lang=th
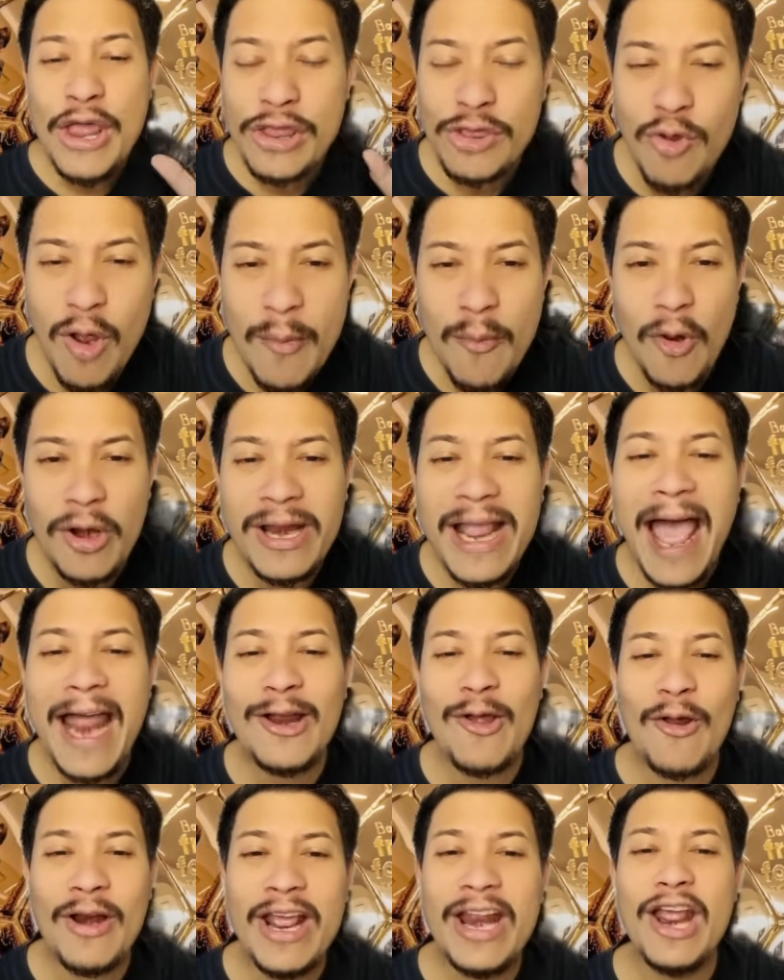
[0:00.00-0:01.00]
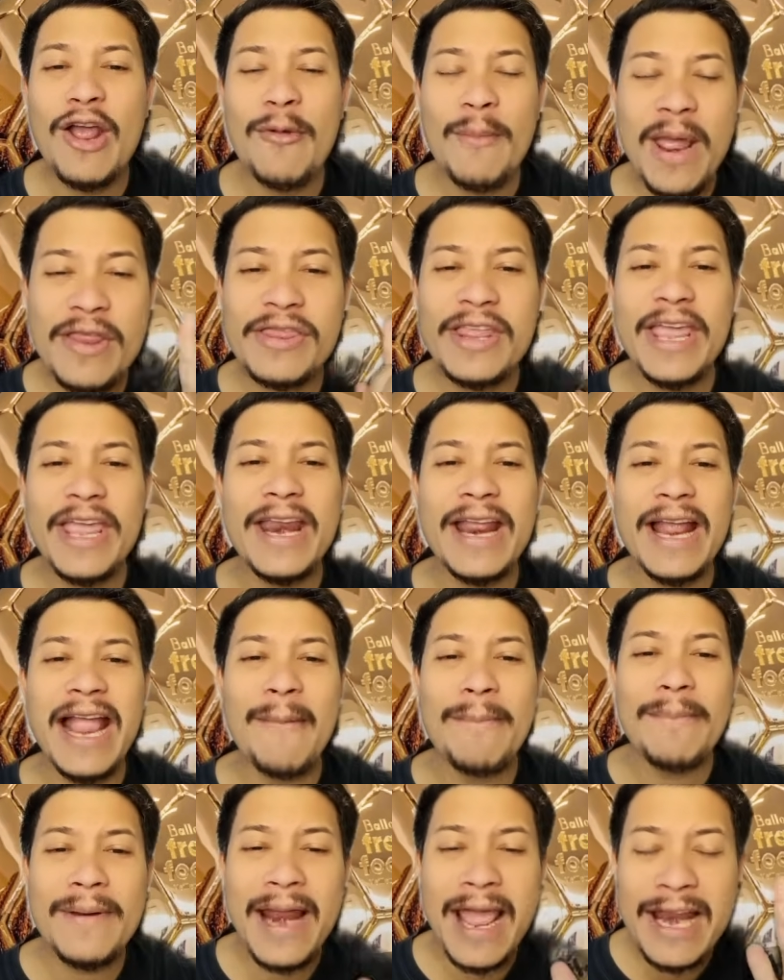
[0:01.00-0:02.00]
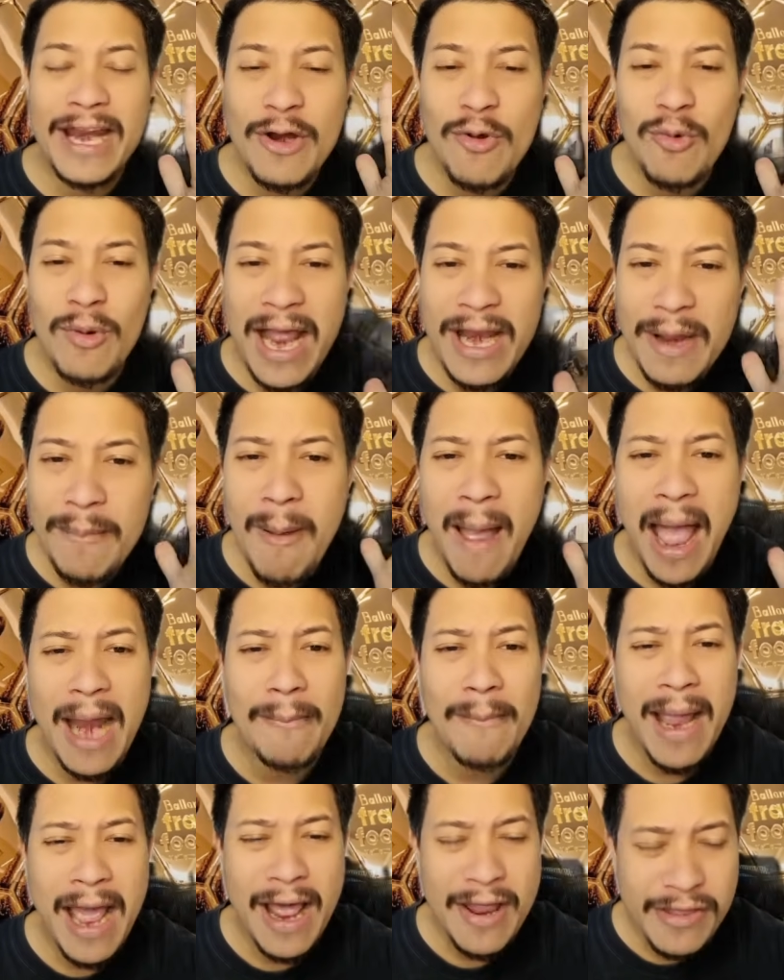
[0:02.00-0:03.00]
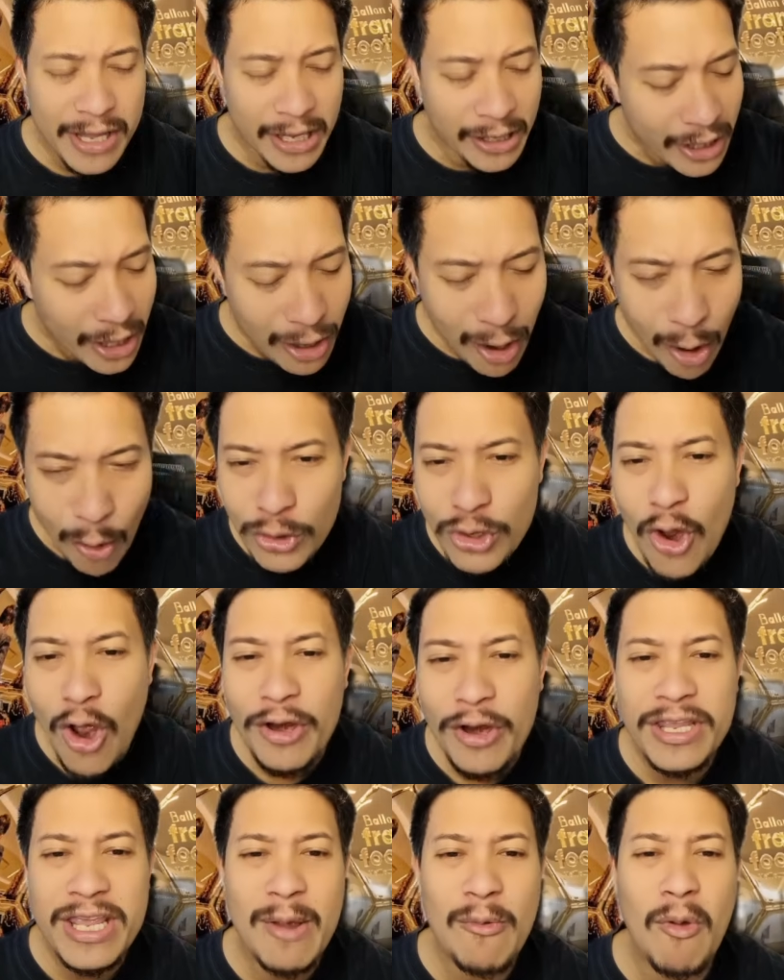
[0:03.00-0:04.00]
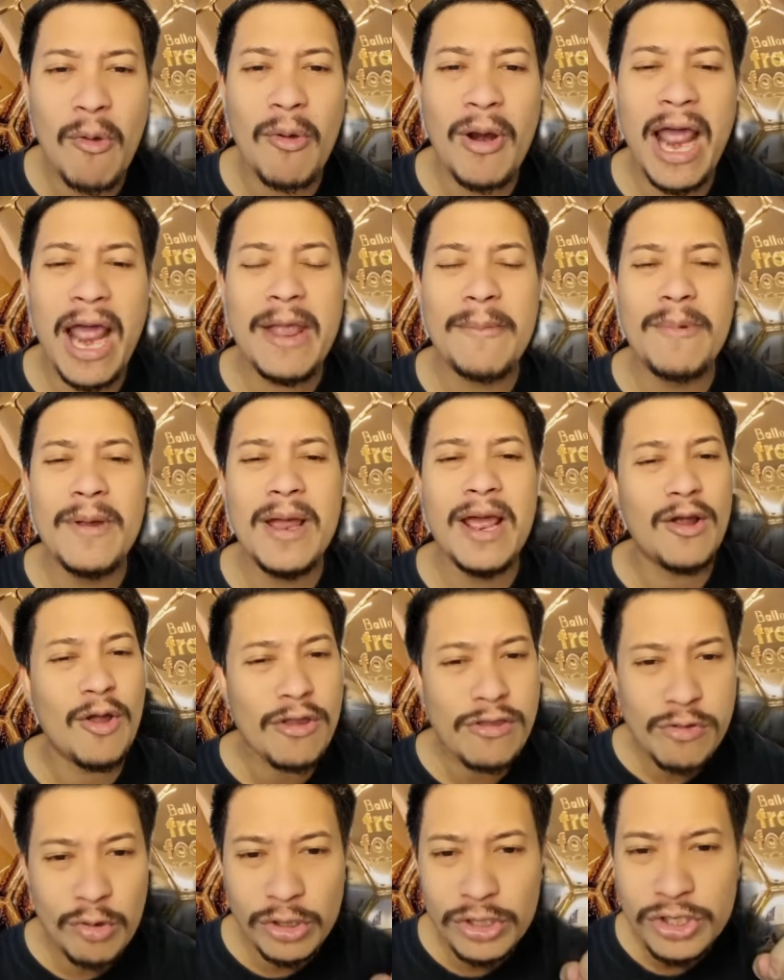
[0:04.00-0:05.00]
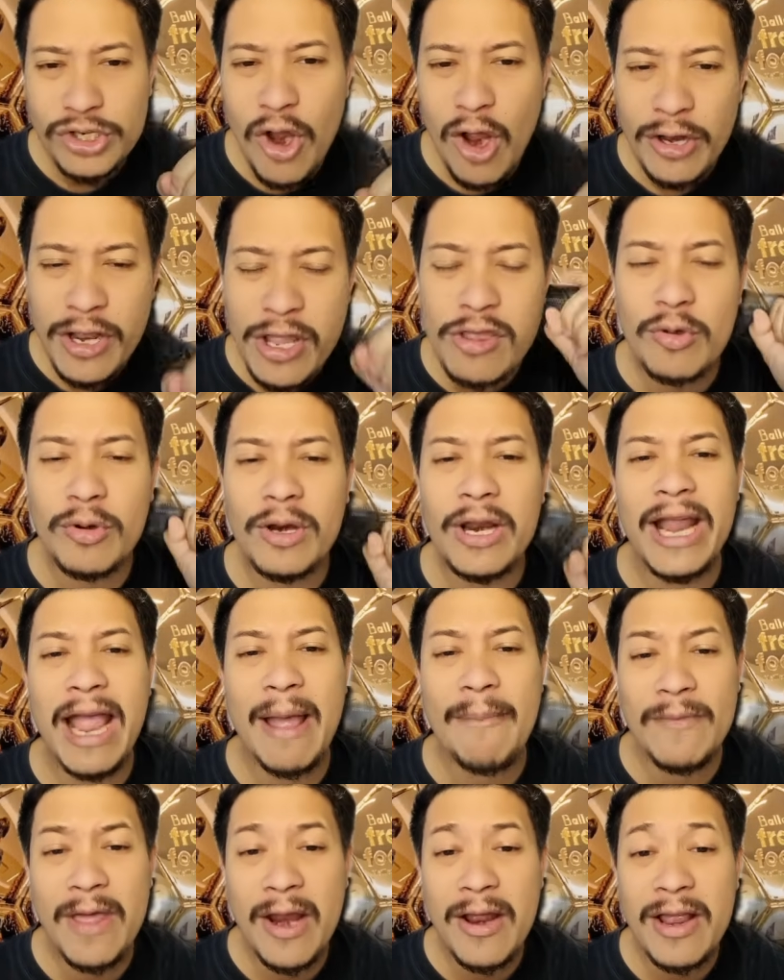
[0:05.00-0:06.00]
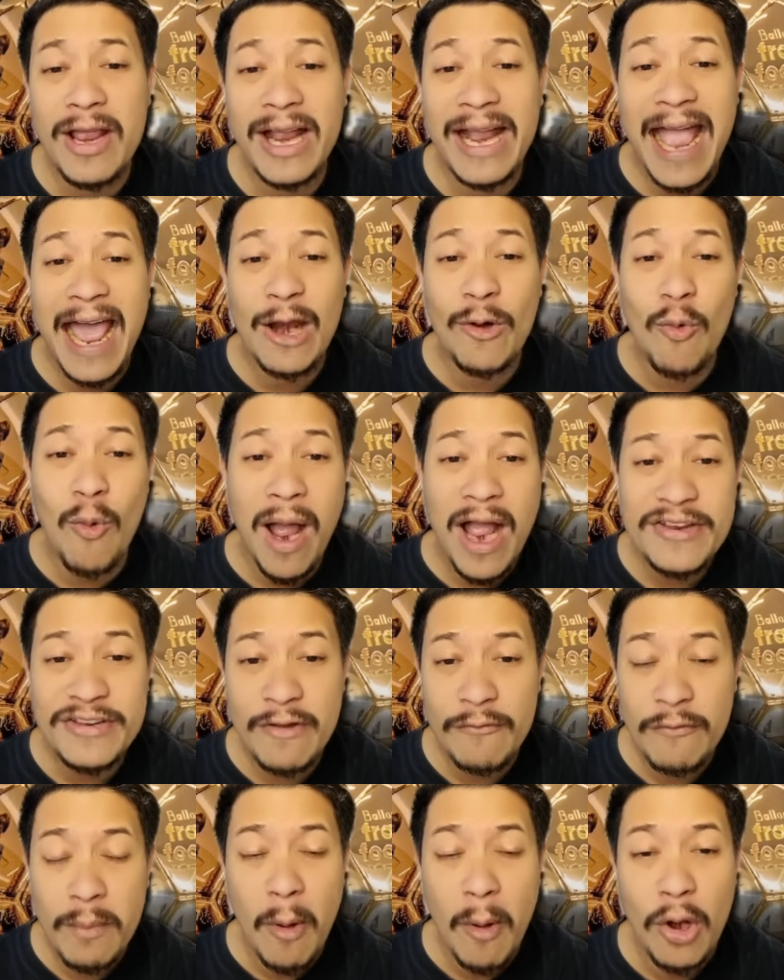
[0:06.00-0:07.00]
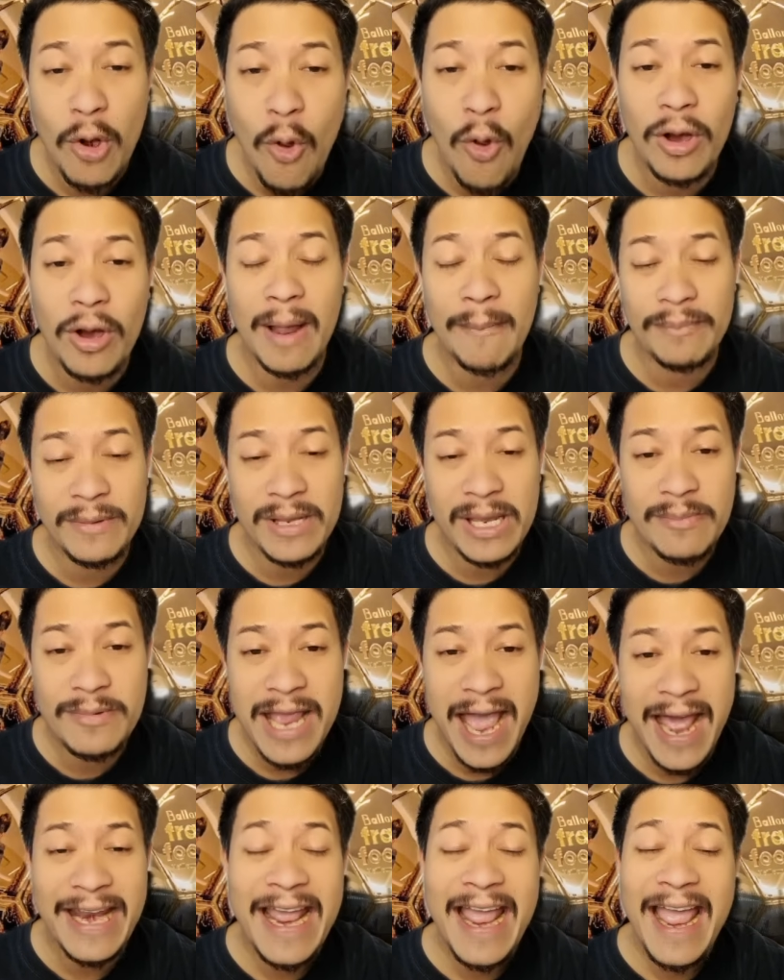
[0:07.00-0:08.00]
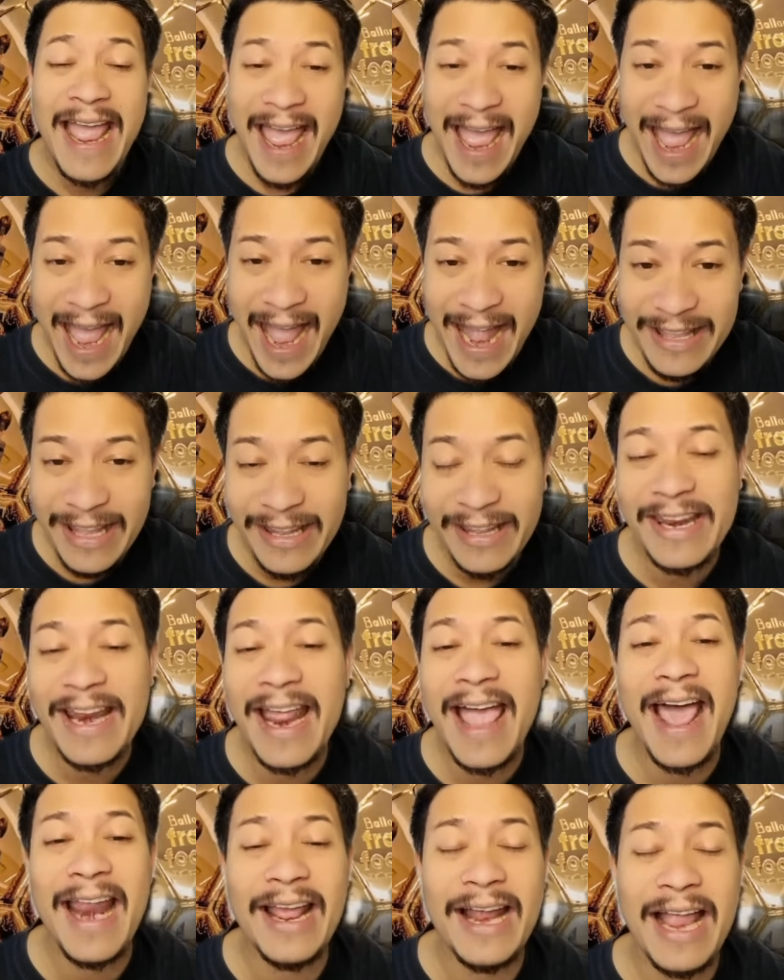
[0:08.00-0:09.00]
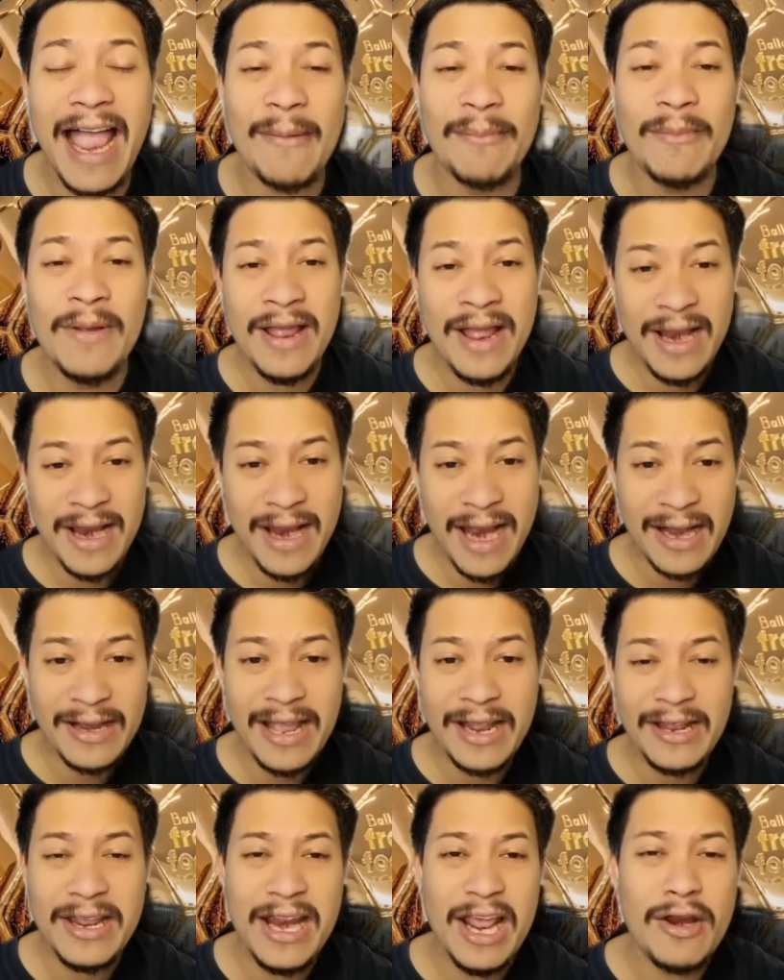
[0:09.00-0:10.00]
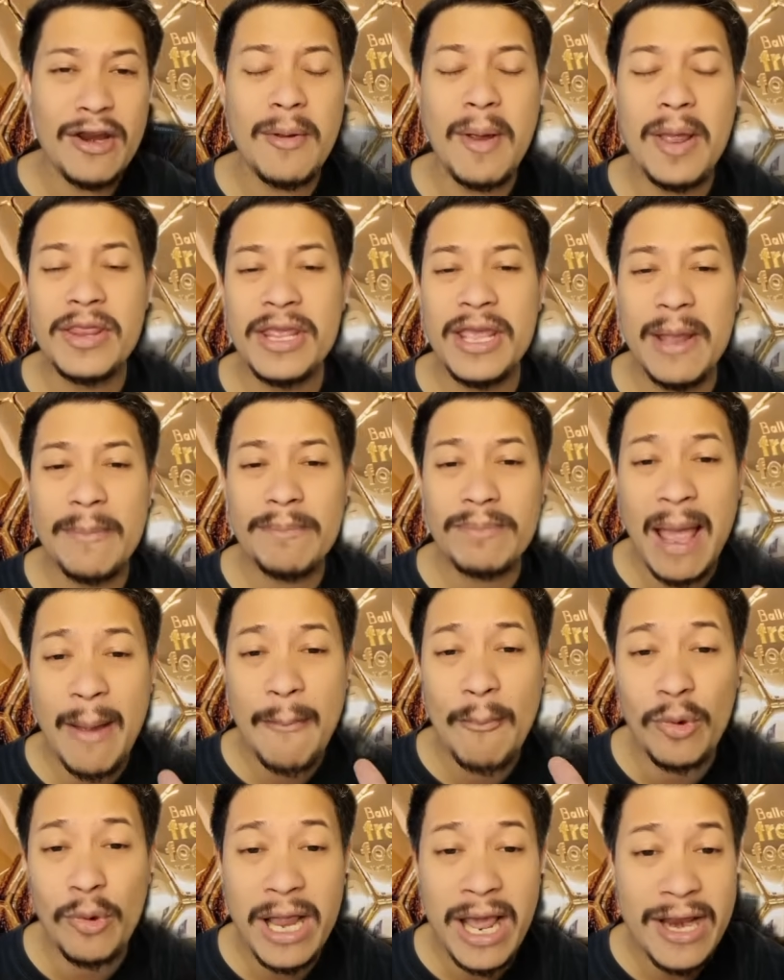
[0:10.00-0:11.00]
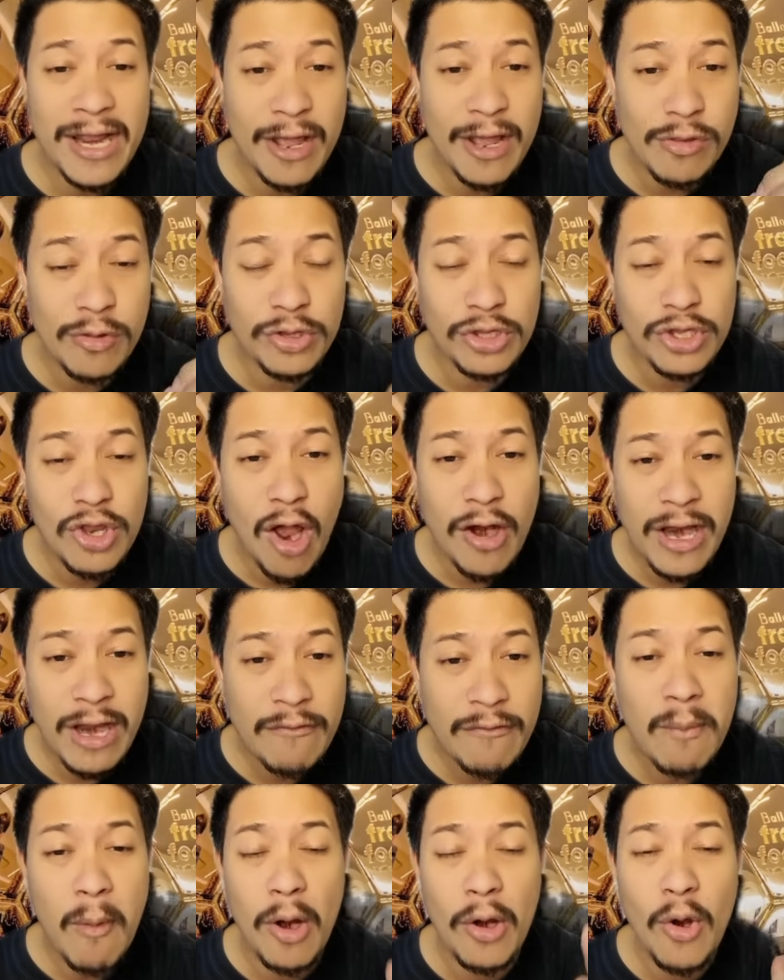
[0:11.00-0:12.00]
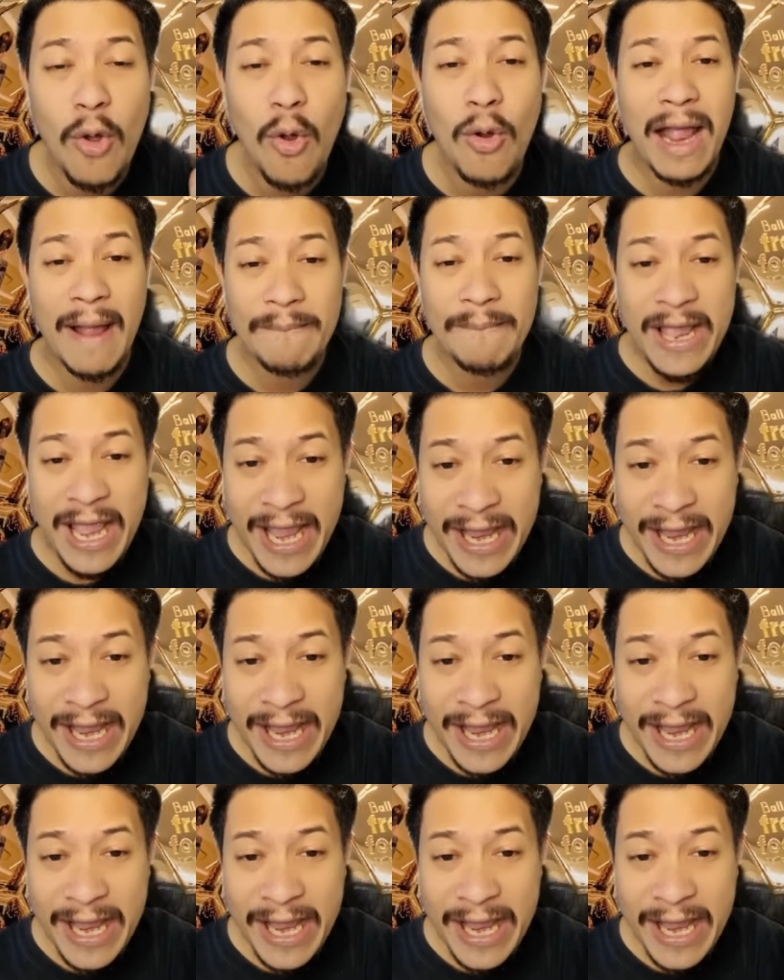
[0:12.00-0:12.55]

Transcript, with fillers: ส่วนผลงานของเลเนลเมสซี่นะครับในฤดูกาลที่ผ่านมาสิ่งที่เขายอดเยี่ยมกับใคร เพื่อแล้วก็สุดยอดที่สุดเลยครับ นั่นก็คือการคว้าแชมป์ฟุตบอลโลกกับทีมชาติอาร์เจนตินานะครับหลังจากที่เลเนลเมสซี่ทำผลงานได้อย่างสุดยอดในฟุตบอลโลกครับ